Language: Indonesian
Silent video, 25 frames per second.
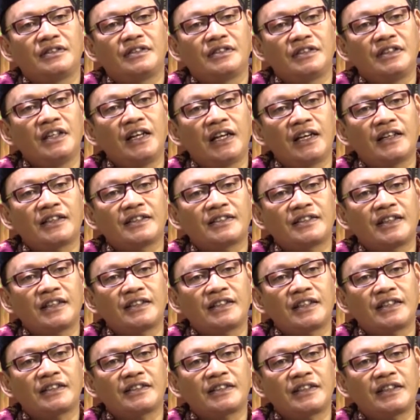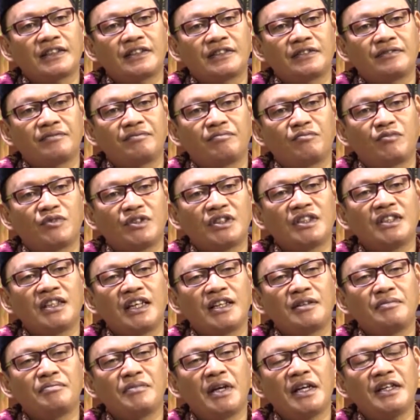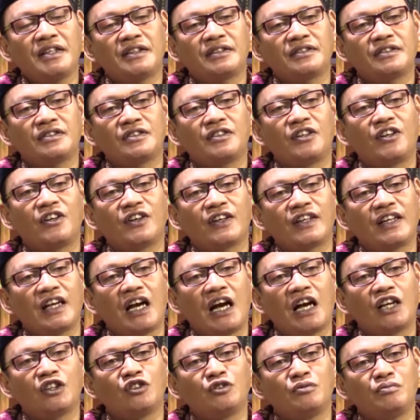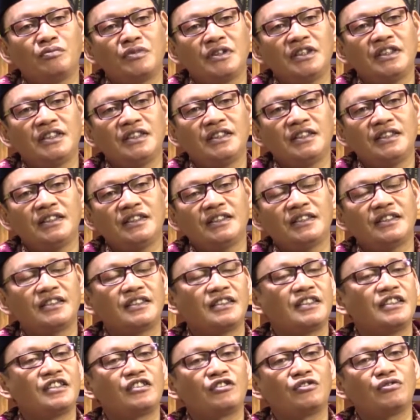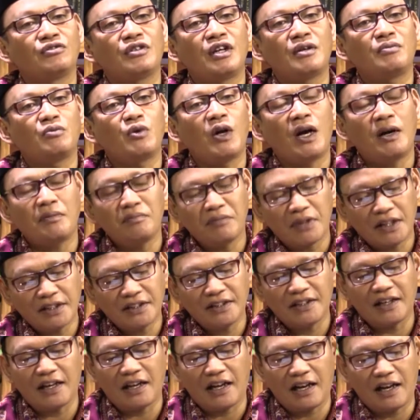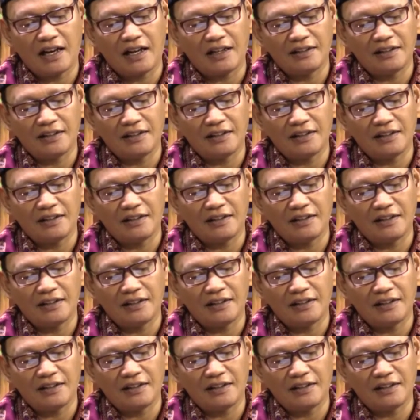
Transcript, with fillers: dilaksanakan dengan baik oleh alumni siswa Muhammadiyah.